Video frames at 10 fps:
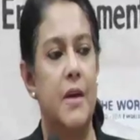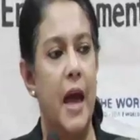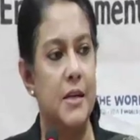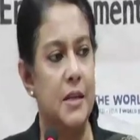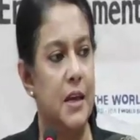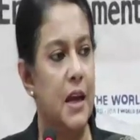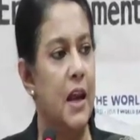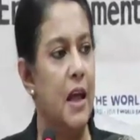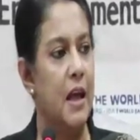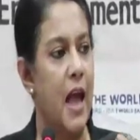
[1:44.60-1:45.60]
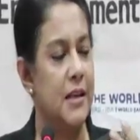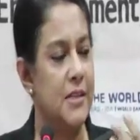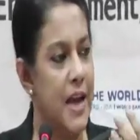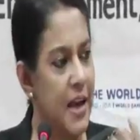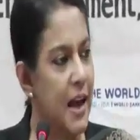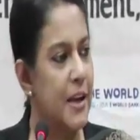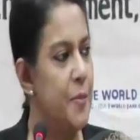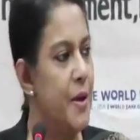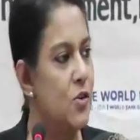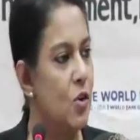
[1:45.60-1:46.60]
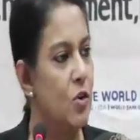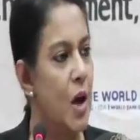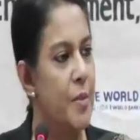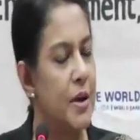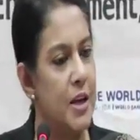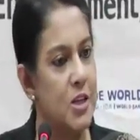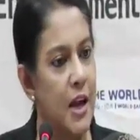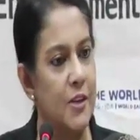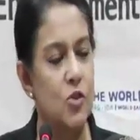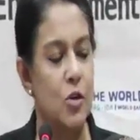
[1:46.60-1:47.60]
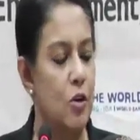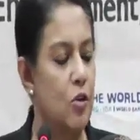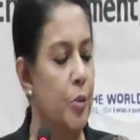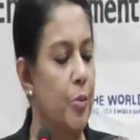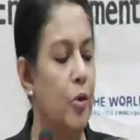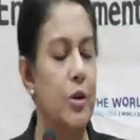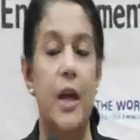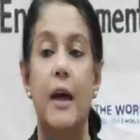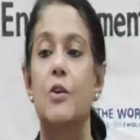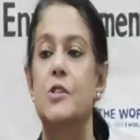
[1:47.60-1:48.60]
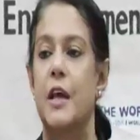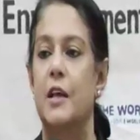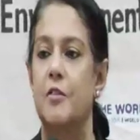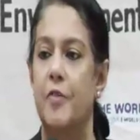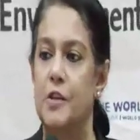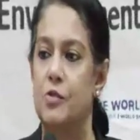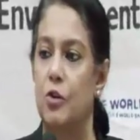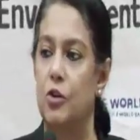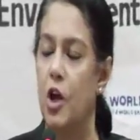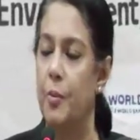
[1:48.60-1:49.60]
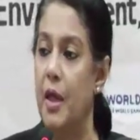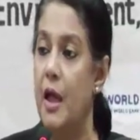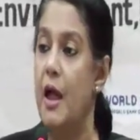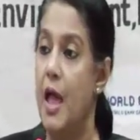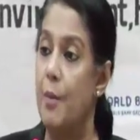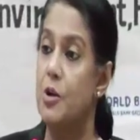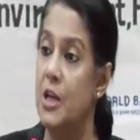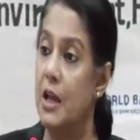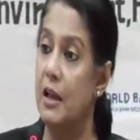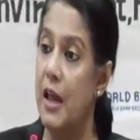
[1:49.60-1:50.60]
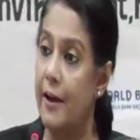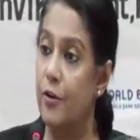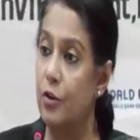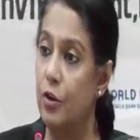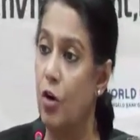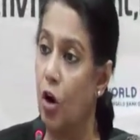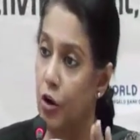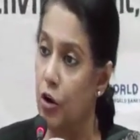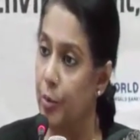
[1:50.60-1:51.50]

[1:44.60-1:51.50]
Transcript: ক্যাডারের একটা একাডেমির জন্য আমাকে সাতশো একর বন কেন স্যাক্রিফাইস করতে হবে এবং যেখানে এখনো ঘন